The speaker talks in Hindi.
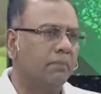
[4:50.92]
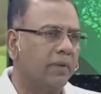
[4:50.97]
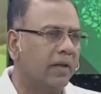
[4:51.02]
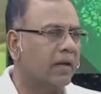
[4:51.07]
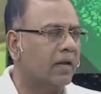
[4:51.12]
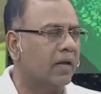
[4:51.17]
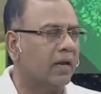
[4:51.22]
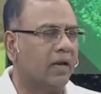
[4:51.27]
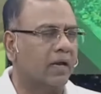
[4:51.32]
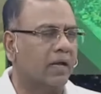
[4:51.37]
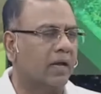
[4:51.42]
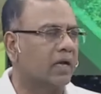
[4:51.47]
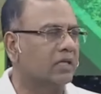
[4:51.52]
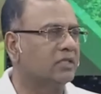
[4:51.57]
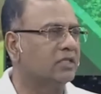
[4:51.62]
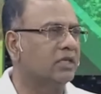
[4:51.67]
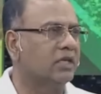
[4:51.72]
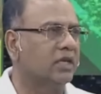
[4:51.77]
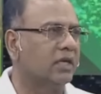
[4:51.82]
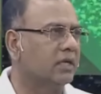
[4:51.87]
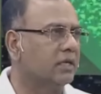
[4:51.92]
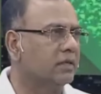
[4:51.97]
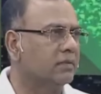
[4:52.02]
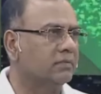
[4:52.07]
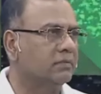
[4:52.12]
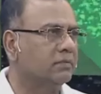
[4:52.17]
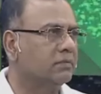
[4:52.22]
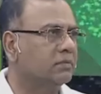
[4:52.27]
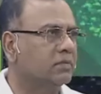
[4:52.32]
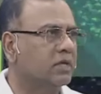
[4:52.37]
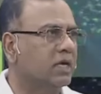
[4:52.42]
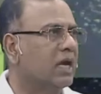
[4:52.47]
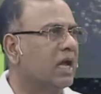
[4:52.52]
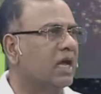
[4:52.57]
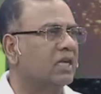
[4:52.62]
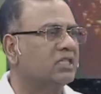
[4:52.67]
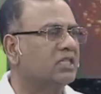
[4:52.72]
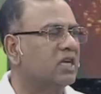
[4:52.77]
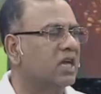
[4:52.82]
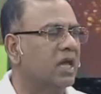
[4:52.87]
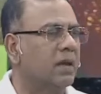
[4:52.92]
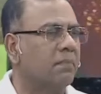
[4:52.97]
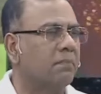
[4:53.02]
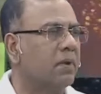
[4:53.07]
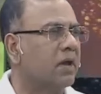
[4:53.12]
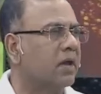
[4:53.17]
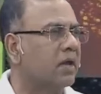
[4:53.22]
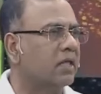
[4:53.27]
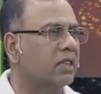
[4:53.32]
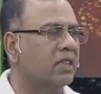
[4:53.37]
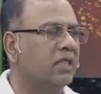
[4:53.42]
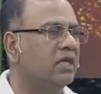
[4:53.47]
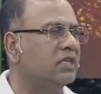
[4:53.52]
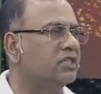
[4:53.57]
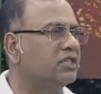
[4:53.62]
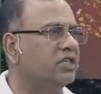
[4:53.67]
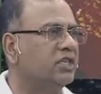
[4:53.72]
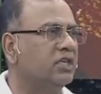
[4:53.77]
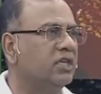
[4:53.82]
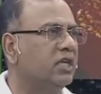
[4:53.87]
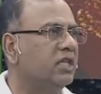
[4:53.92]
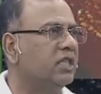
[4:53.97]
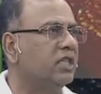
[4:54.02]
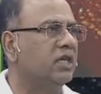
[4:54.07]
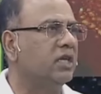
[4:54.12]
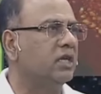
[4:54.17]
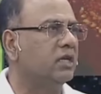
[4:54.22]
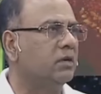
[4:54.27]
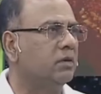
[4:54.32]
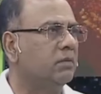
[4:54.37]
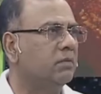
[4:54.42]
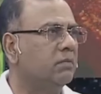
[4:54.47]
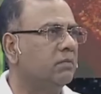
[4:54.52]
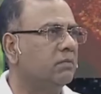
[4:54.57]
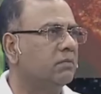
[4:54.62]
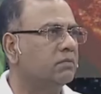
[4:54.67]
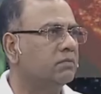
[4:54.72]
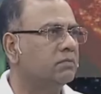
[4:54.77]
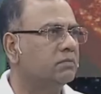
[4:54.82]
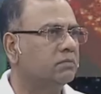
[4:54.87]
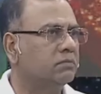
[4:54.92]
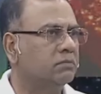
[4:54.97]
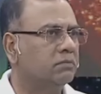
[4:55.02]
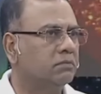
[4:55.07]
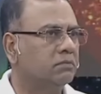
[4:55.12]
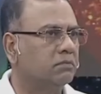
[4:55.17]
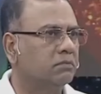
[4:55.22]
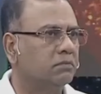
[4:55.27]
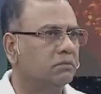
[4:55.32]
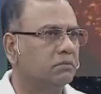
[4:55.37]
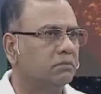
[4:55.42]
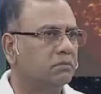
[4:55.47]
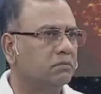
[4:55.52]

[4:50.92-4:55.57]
मेरा ख्याल है कराची ने हम्म। कराची की पिक इतनी अच्छी नहीं थी एयरवेल की मैनेजमेंट से